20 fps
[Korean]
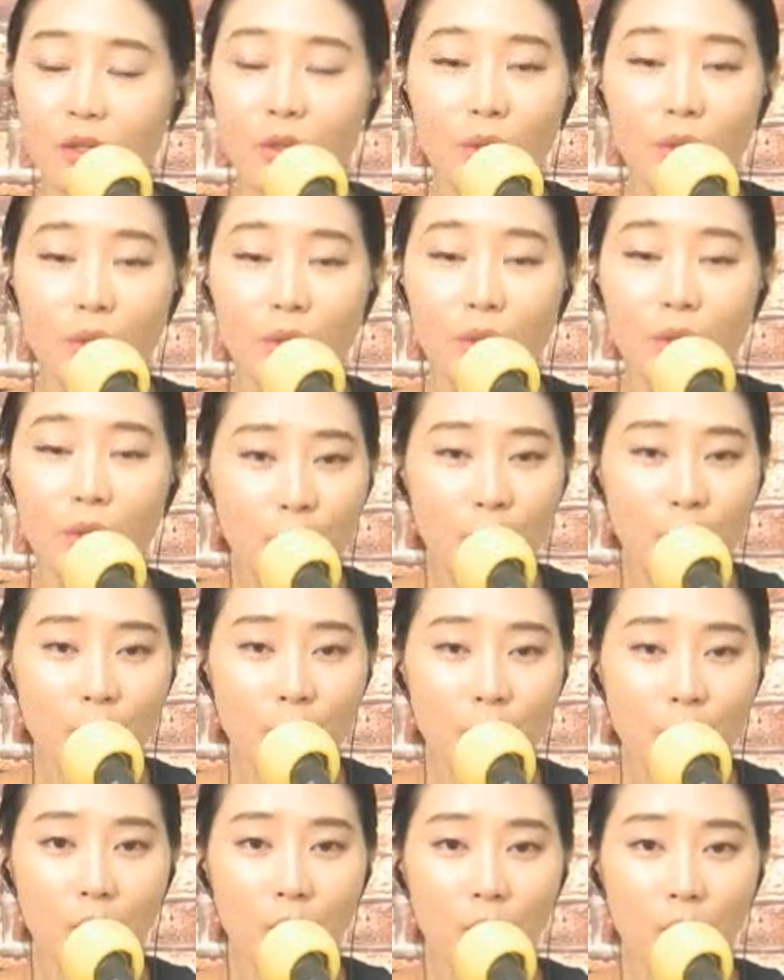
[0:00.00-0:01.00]
그렇게
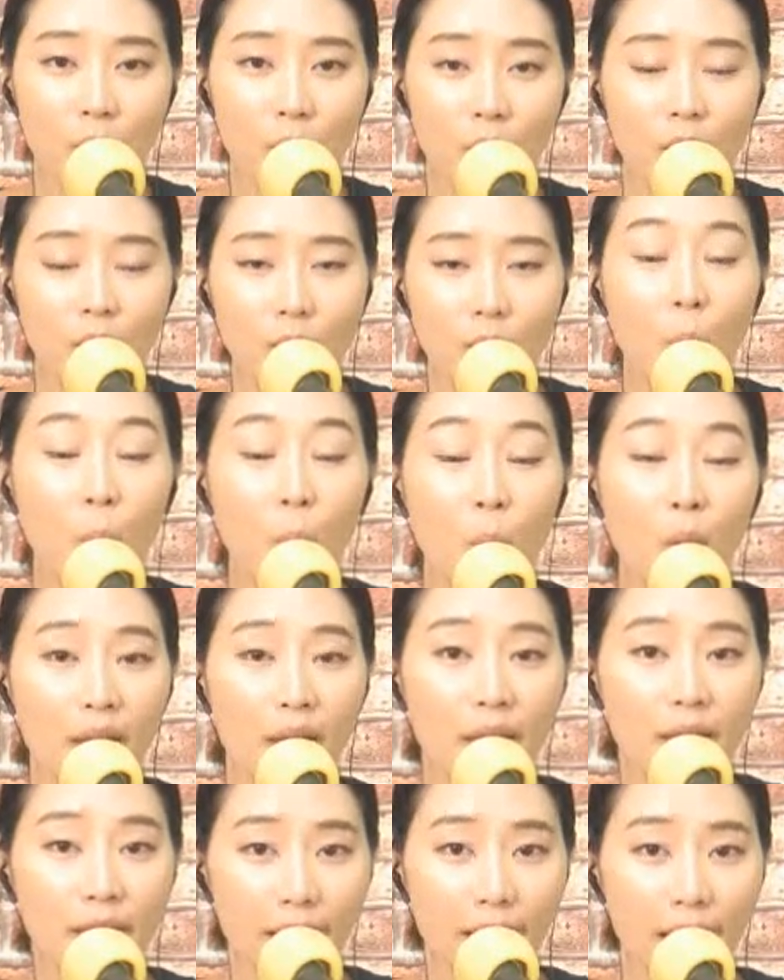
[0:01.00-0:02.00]
되면서
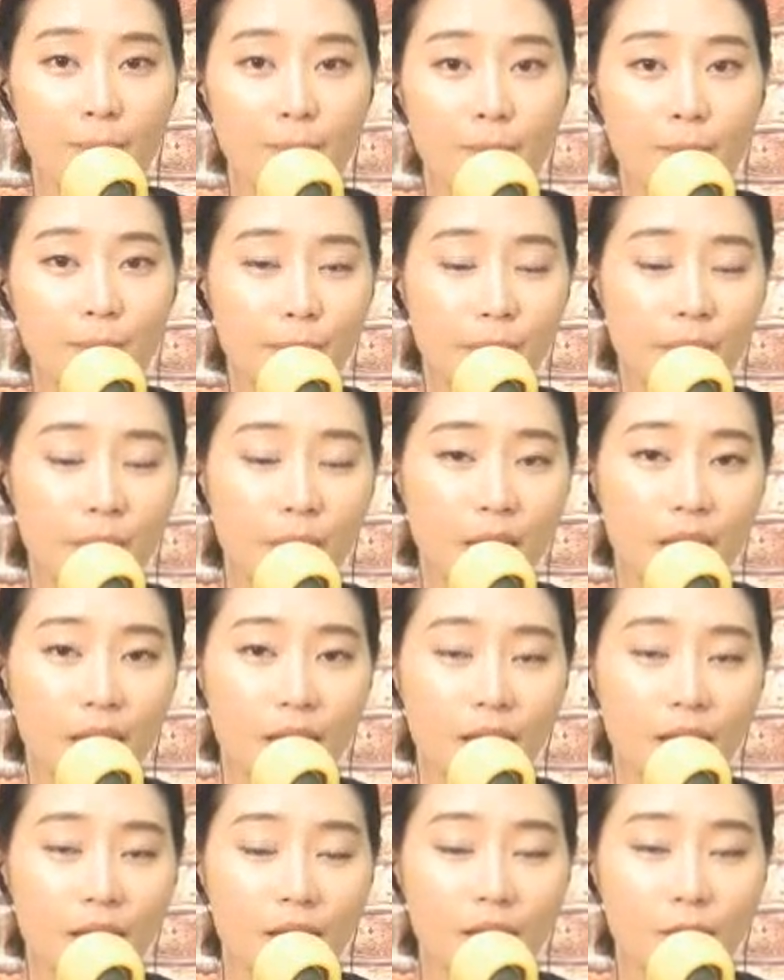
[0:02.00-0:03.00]
농가의 가뭄
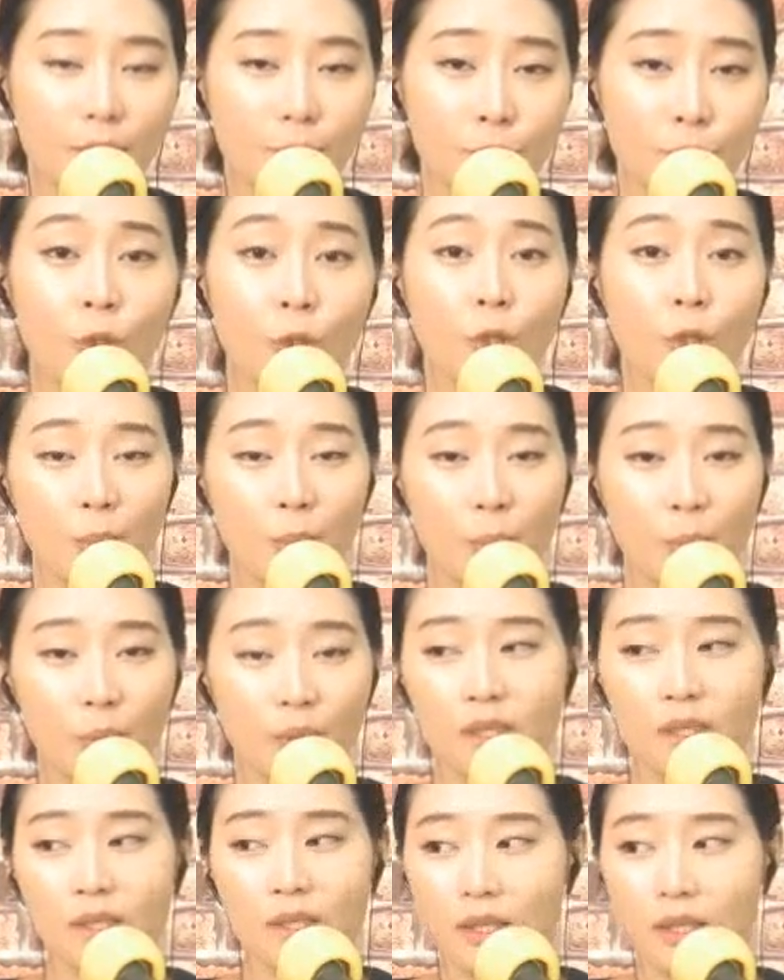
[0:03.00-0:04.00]
피해가 우려되고
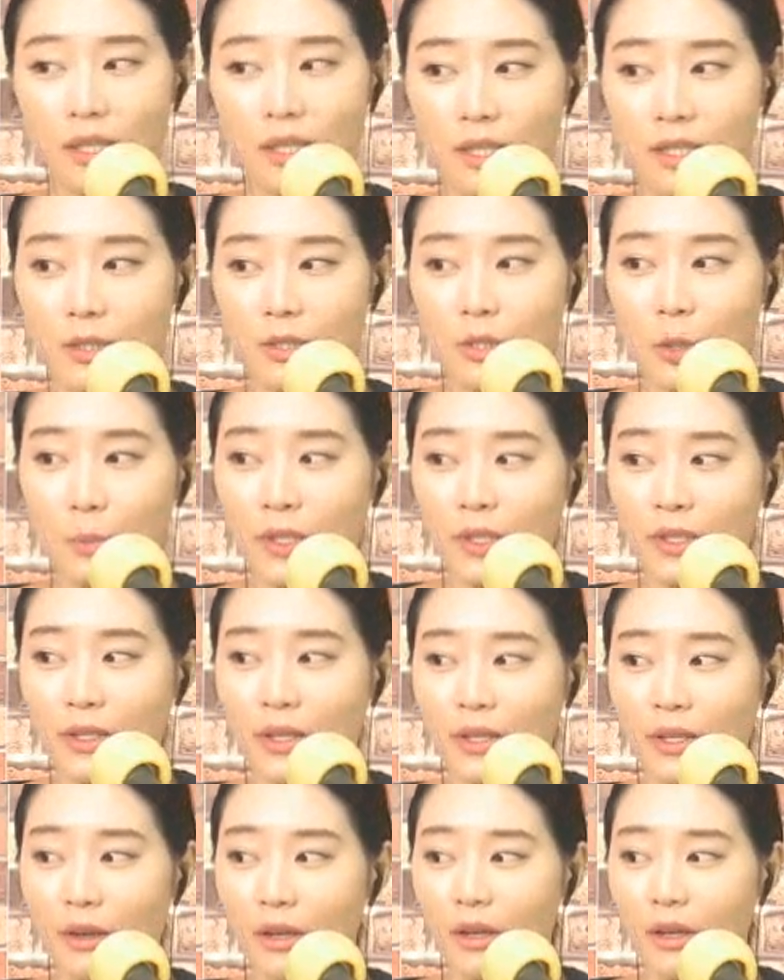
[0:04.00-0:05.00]
있는 이
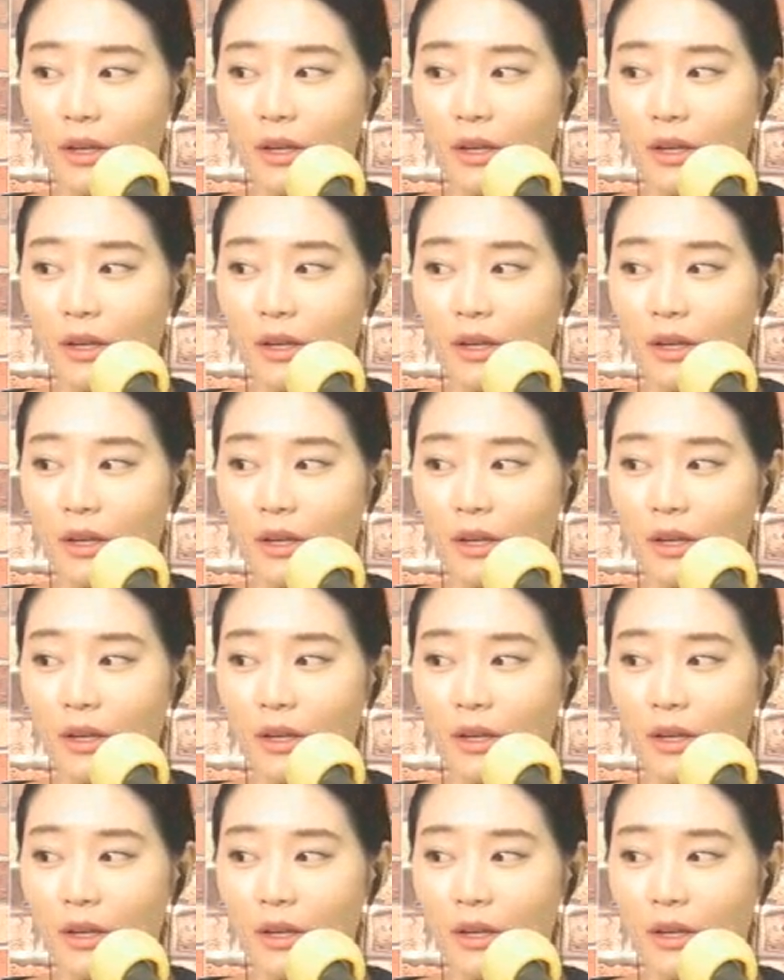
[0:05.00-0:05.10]
시점인데,